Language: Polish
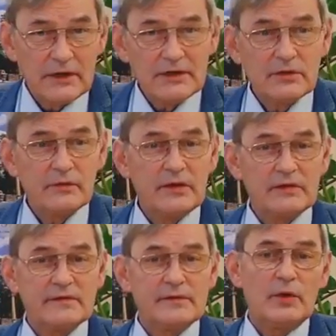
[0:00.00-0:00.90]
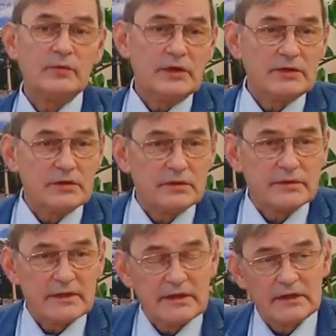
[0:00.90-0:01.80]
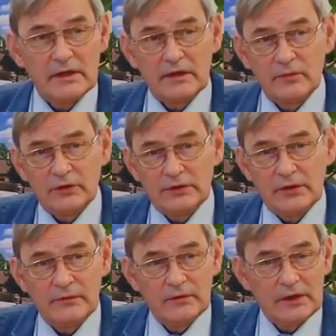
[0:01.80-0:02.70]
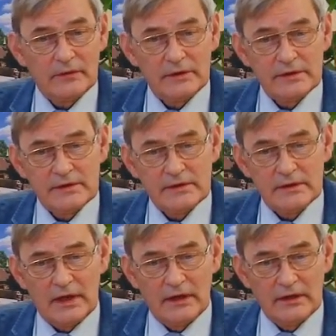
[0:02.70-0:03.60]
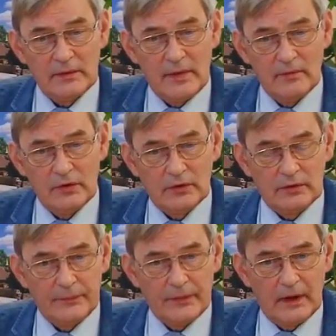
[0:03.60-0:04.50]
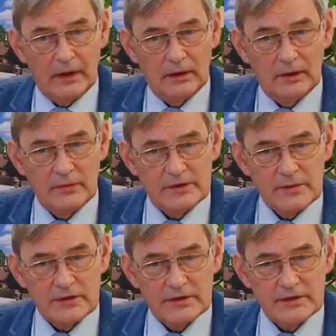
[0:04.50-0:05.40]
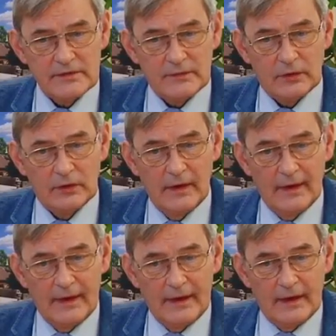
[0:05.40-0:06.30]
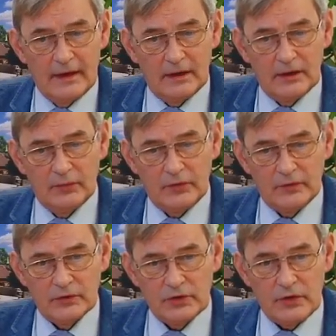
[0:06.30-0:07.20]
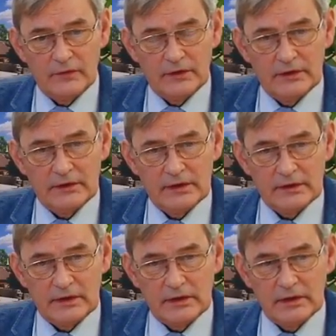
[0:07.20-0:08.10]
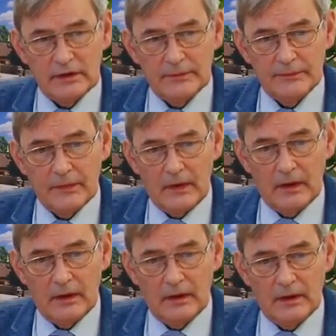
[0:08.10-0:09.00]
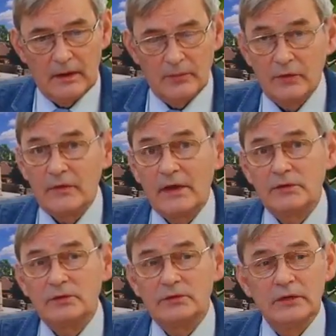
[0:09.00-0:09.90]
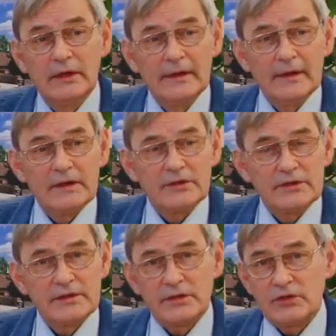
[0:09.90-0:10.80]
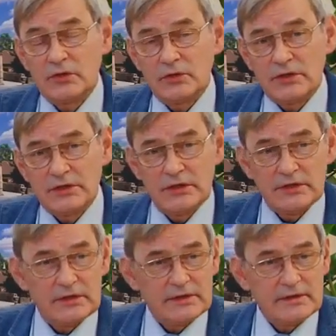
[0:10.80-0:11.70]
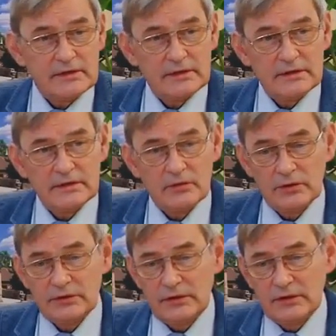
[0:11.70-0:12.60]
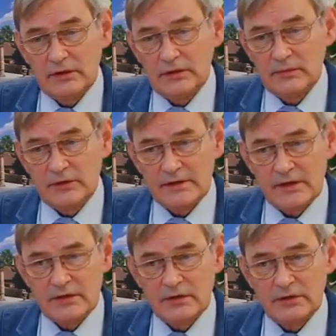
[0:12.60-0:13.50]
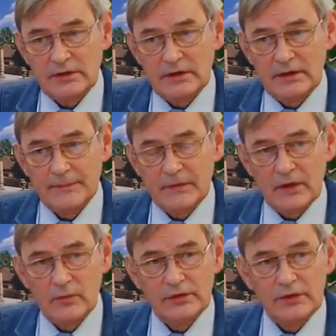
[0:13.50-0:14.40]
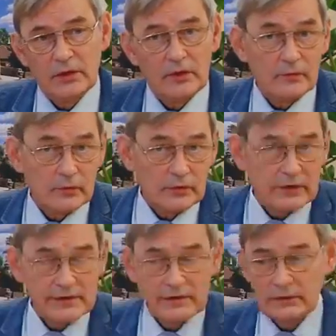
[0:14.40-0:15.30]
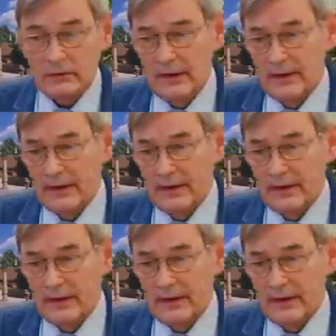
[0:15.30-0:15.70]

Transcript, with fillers: Należy również wspomnieć o zadaniach remontowych, a więc dalej dbamy o e, bezpieczeństwo e, powodziowe na terenie e, powiatu. 366 tysięcy złotych przeznaczone na remonty rowów, które są